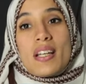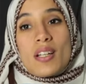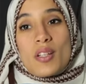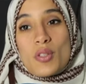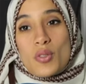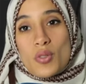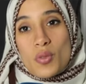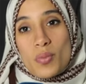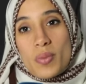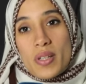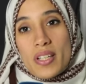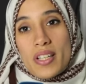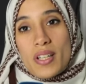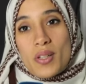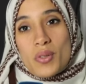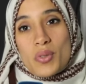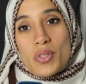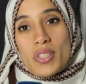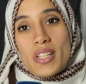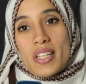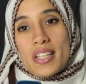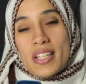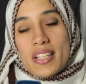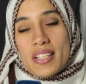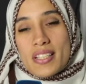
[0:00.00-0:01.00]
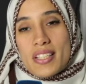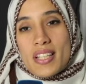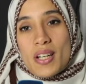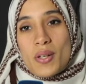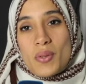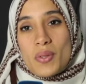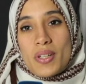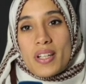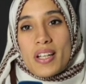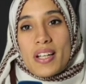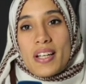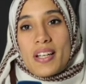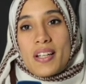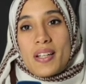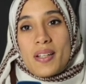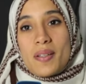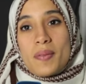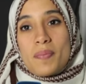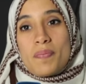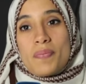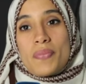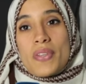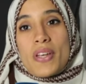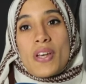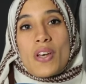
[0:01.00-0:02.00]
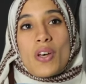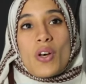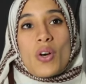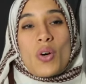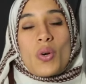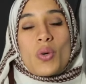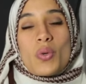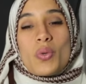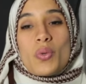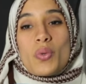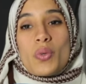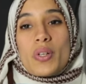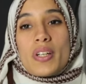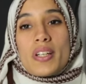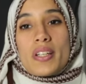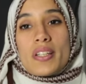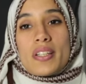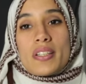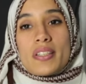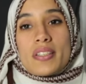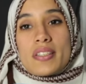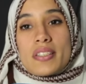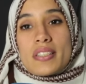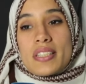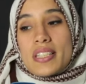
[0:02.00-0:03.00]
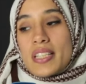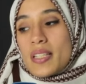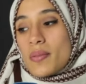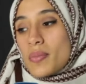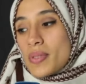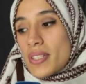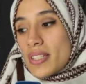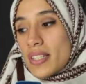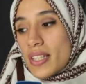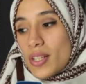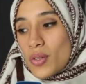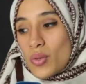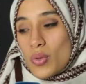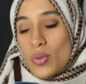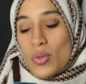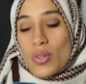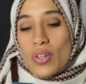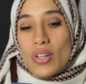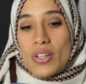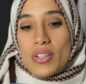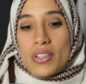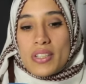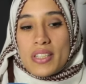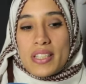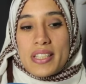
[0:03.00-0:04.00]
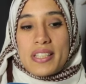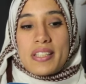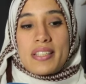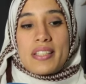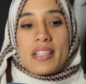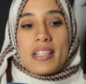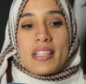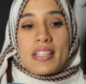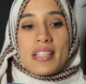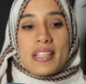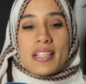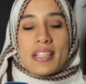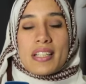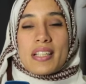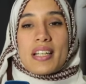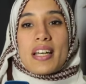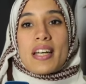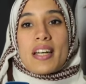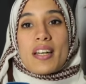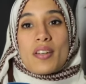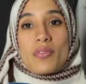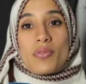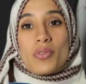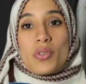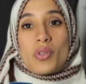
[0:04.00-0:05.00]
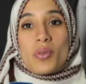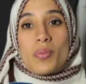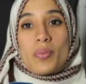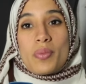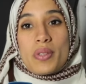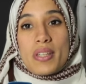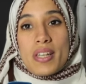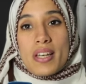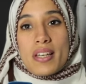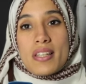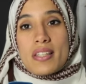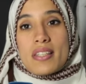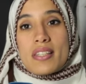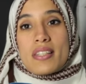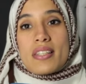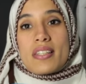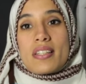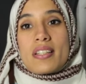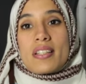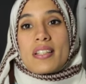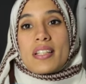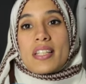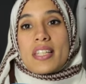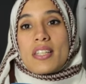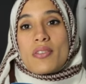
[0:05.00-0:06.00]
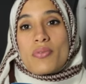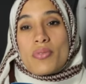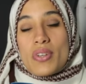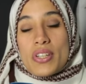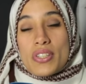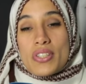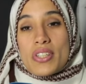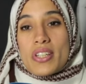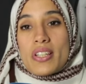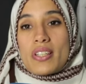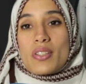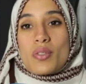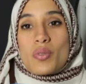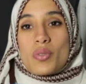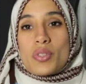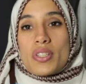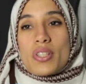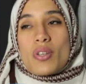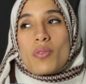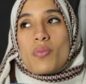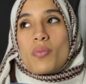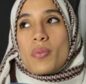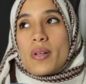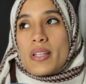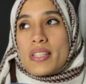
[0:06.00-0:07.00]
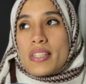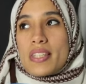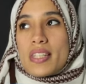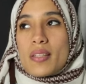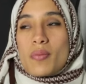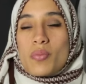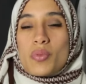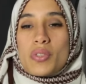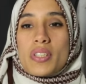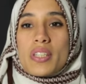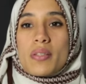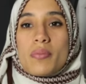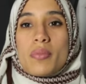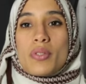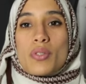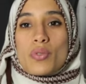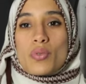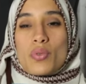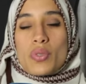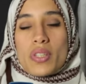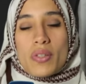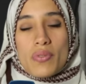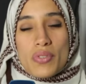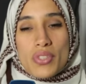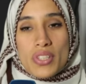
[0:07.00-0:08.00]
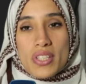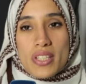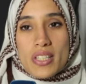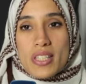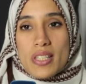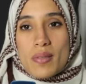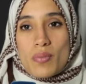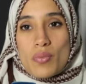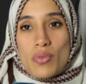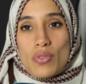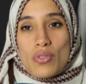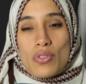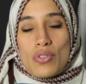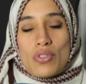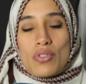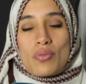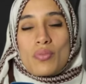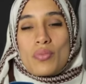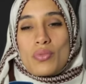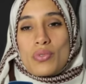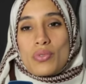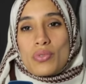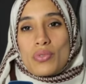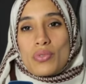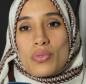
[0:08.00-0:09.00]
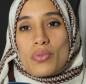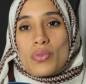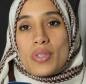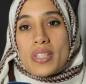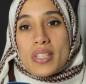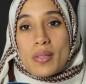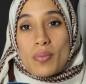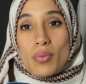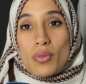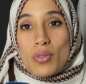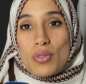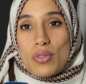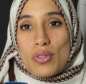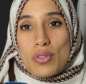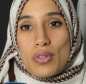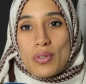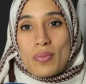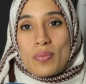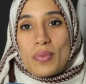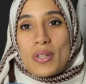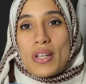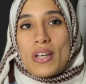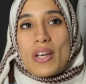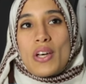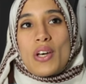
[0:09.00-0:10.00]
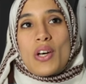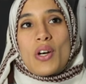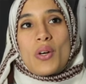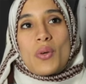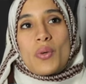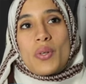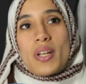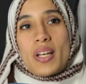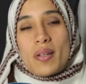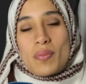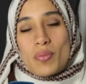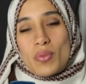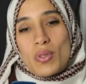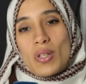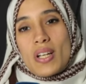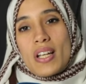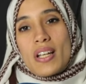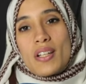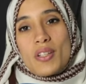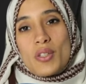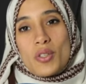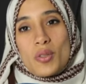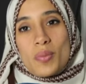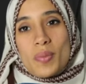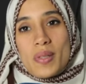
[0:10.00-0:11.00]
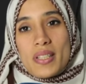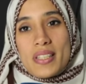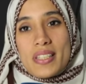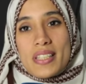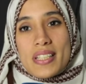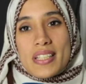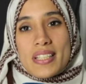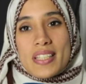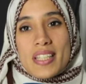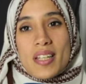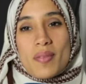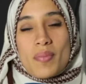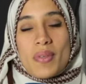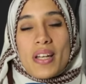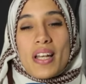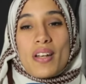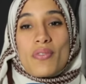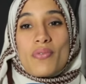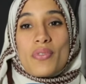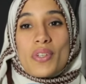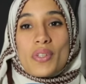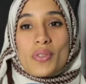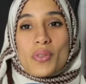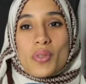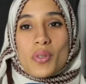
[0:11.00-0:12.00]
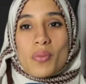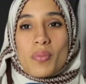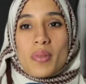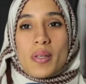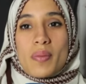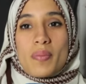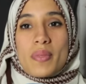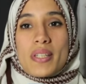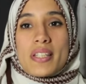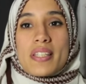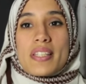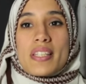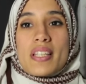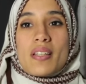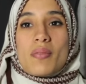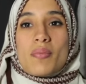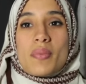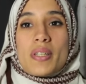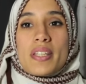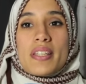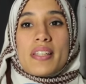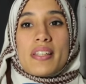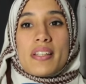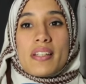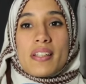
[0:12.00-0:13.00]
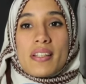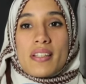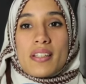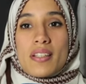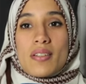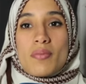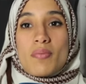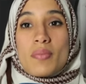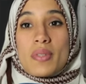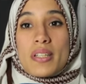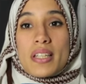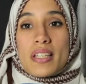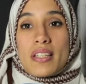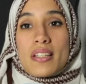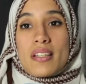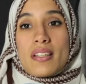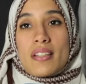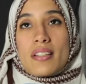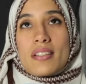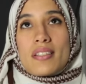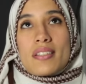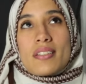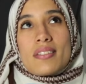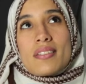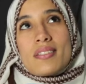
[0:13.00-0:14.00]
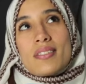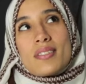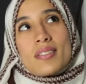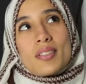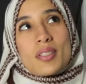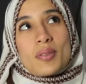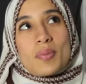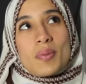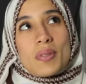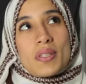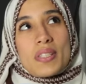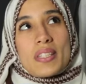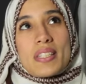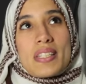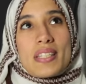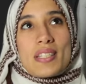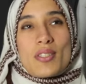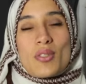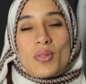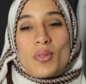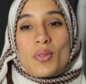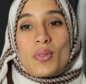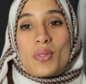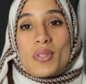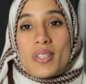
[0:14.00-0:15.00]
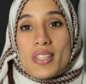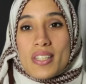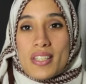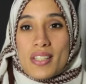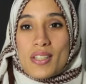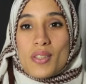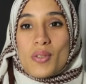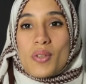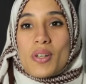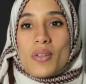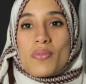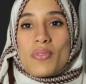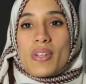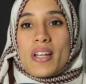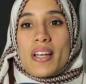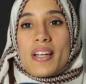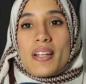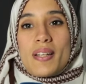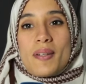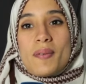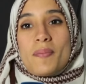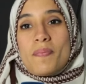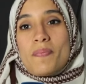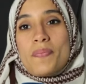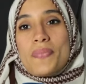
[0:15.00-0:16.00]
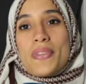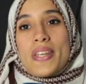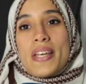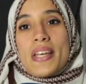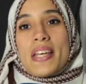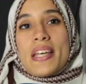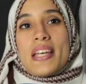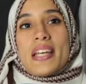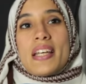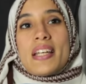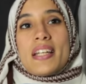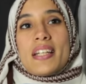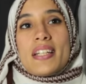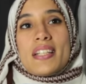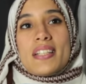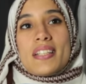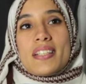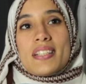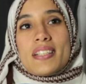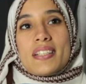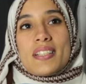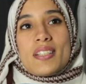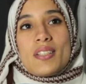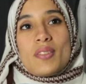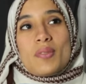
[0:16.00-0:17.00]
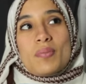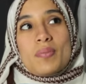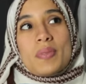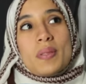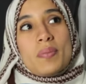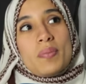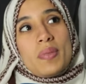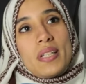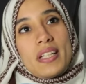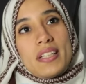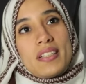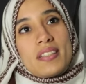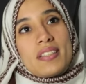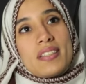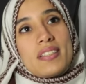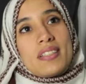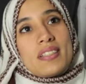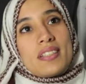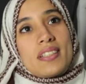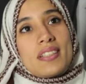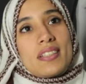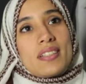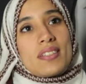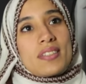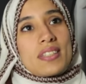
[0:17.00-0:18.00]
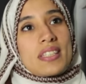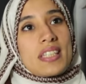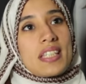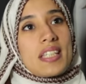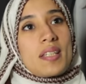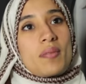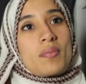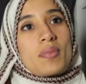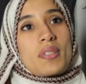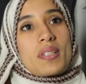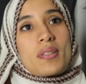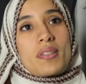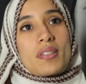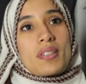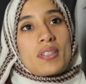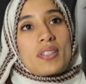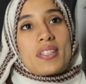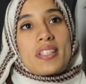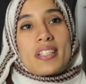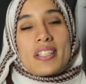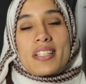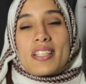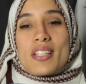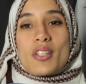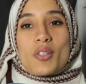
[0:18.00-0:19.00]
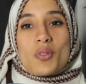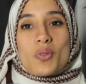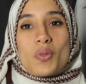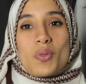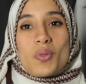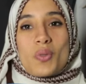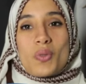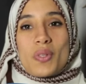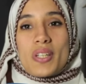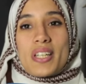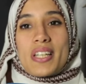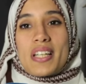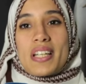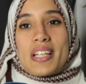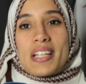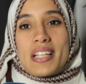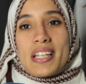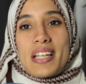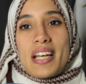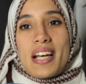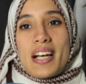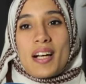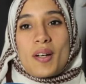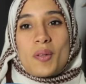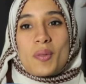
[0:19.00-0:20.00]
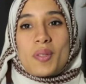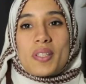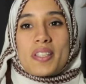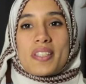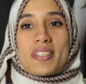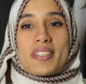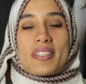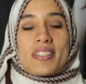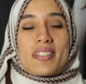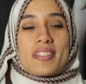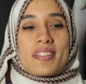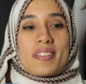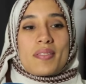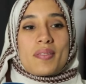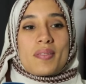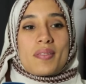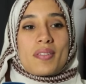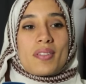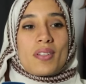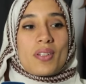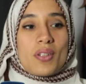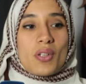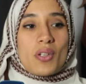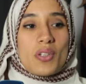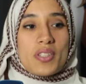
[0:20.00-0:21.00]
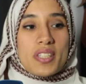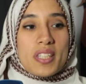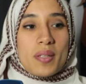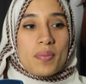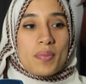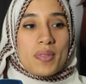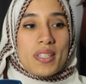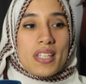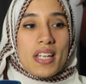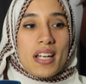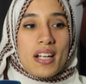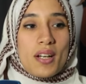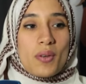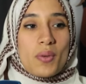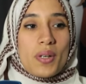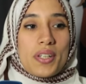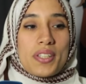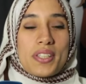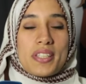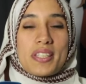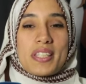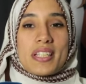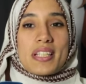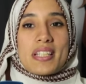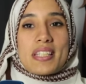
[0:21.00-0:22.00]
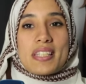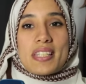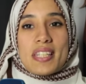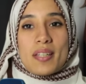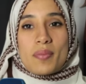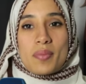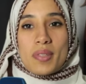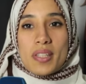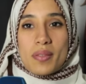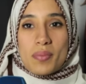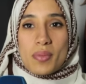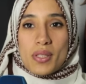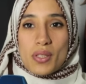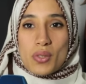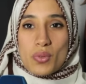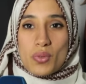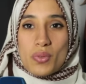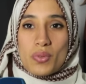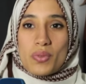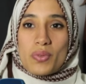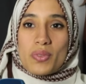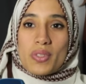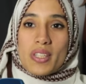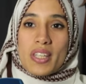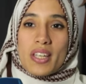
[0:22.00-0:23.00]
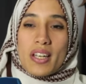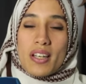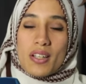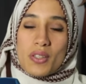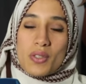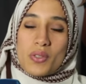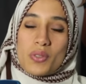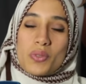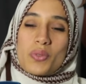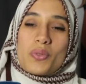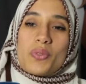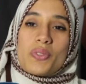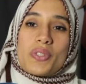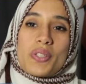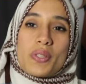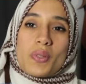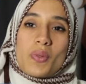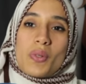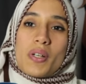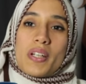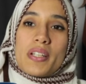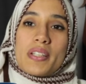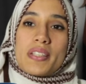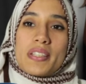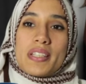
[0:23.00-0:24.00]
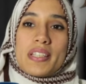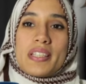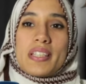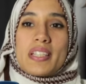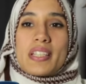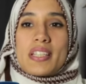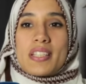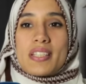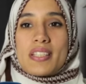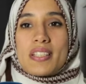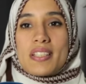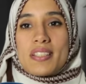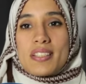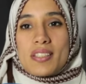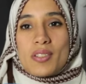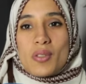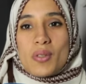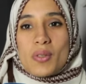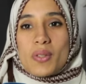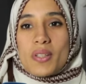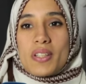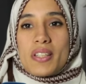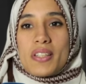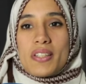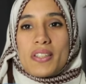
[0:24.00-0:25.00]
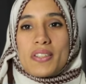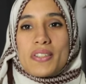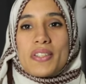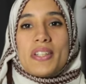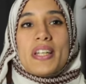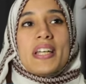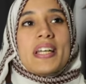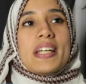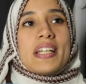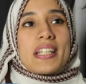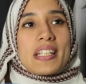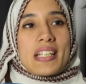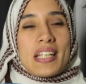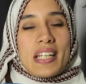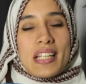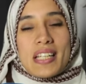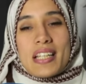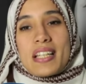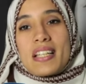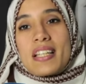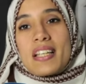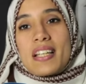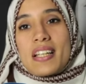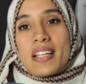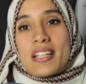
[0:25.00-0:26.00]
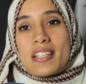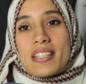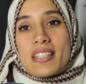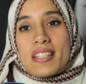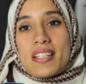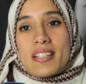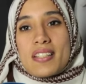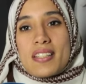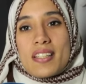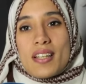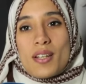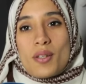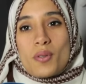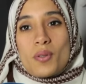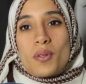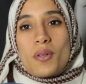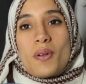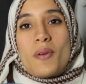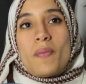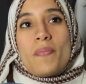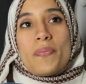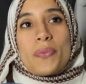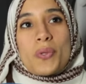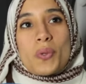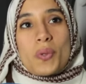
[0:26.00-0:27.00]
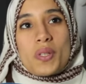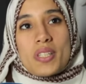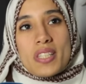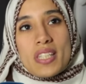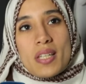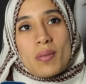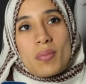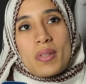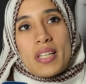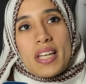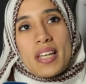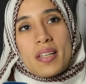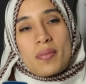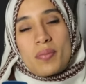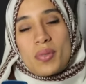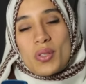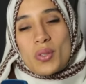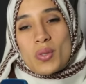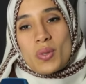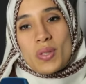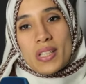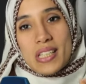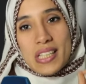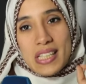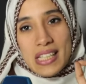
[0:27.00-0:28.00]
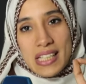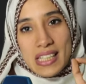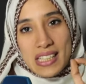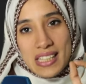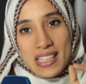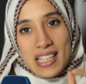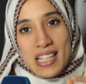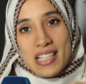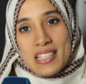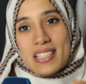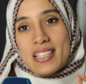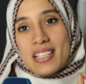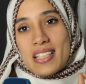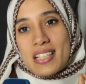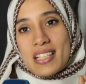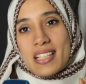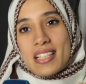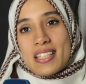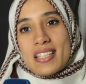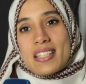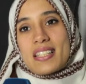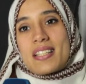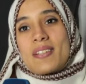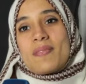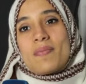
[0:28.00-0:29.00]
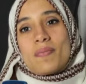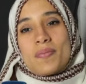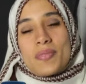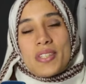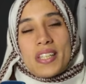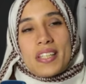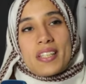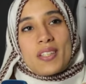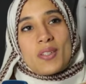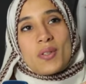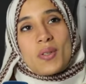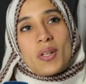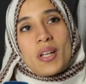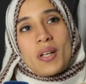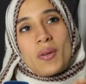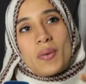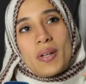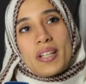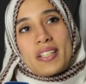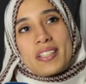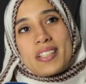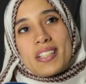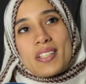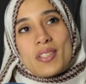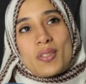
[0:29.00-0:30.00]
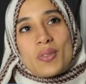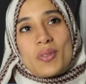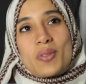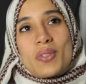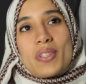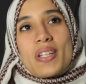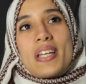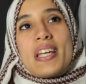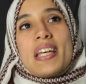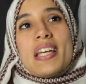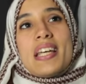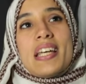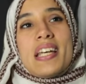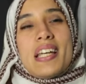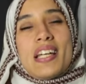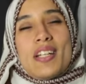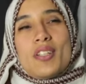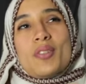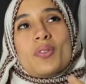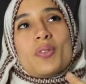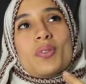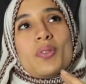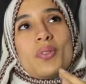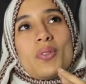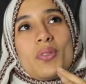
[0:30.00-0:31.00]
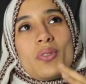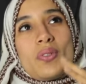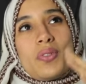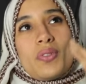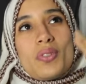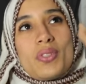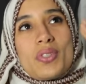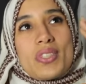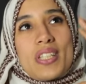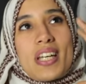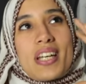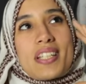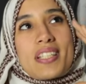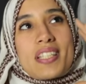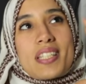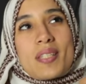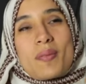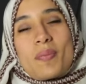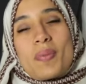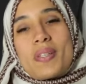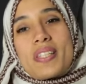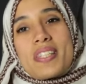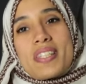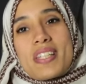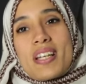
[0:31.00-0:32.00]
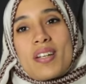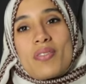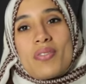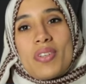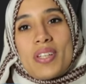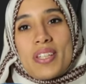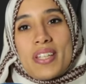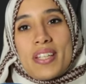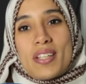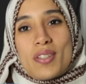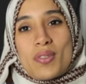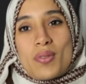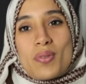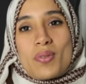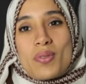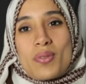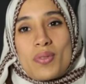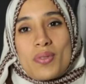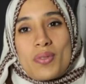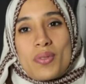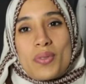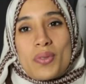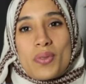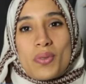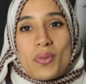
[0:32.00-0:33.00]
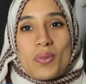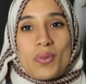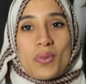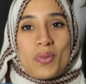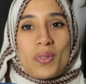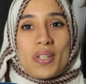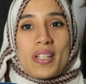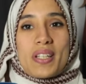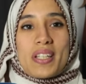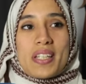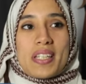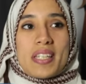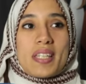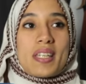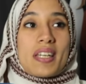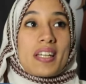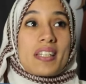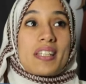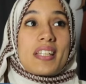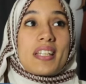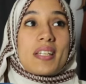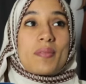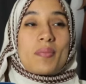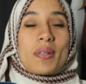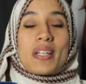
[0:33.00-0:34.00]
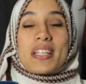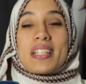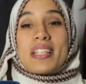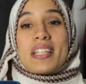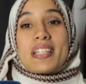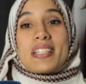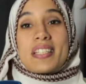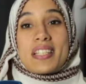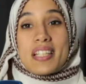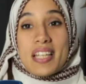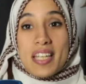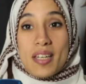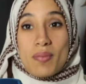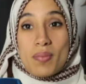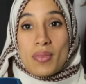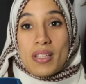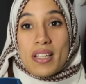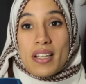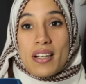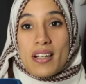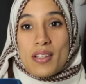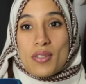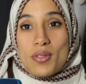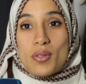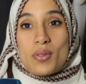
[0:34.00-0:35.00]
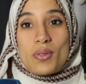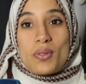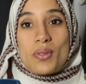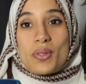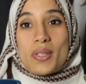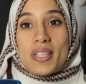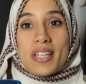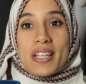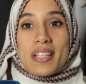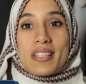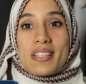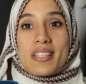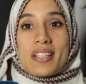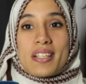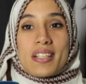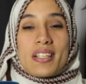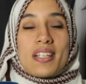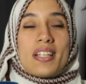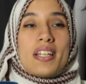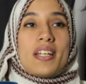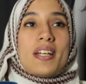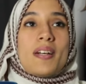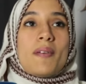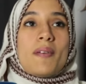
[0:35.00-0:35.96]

لزبناء وشركات حول العالم وصيبت دي كور اون لين اللي كنقري فيهم الناس آه، كيفاش يقدروا حتى هما يصيبوا دي بيجو كيفاش يرسموهم ويصبغوهم والحمد لله اليوم عندي اكثر من 2400 تلميذ آه، من جو بونس 69 دوله في العالم آه، من بعد آه، صيبت سنيديسا جولري اللي حاولت الكونسيبت ديالها هو انني كنصيب دي بيجو كي راكونت اون استوار يعني كيجي عندي لو كليون كيحكي لي القصه ديالو وكنصيب لي ان بيجو اللي كيحكي هذيك القصه يعني كل واحد كتكون عنده شي حاجه سبيسيال في حياته وكيقدر آه، يبغي يدير تكريم لراسو كيقدر